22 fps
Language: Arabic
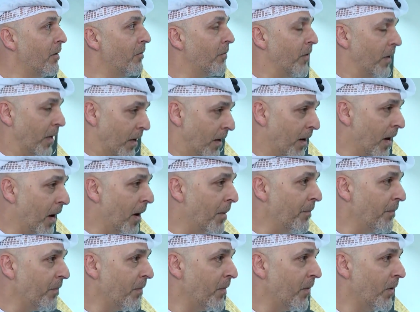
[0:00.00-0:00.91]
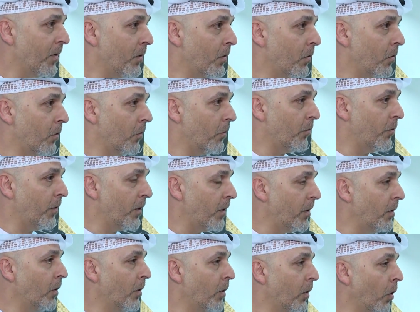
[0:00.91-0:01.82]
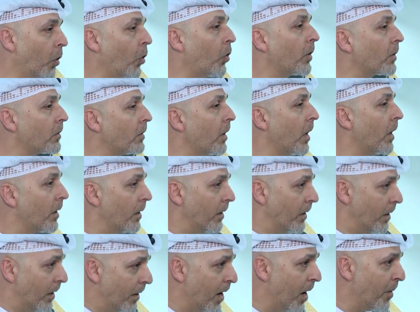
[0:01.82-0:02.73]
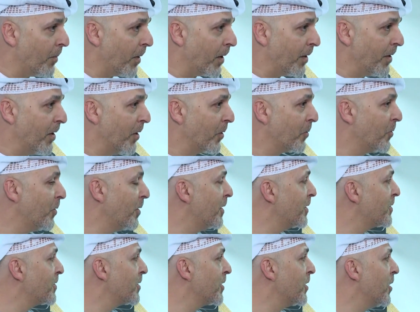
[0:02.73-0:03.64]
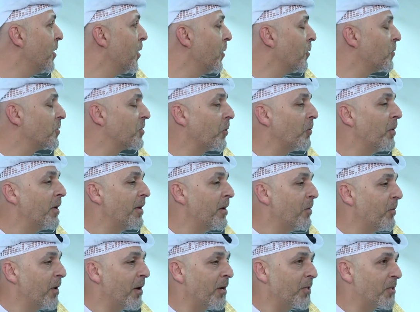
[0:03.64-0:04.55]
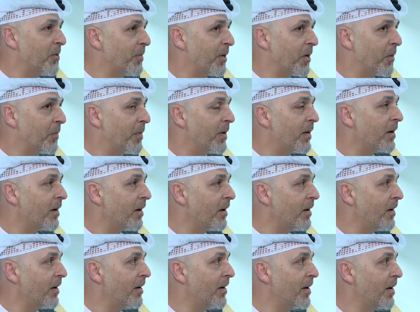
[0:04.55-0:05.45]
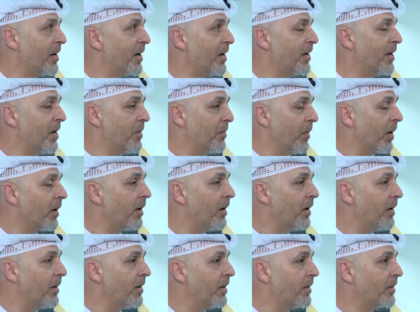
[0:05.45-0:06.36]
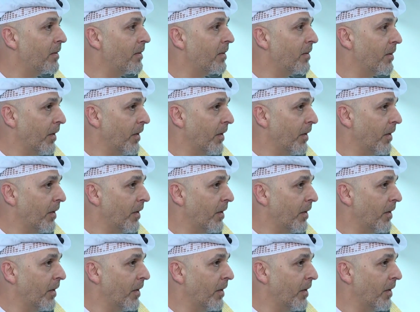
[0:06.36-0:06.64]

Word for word: في الإعلام في عقر دار الاعلام خليني اقول لك وسوينا مناسبه كبيره آه، للمراه اللي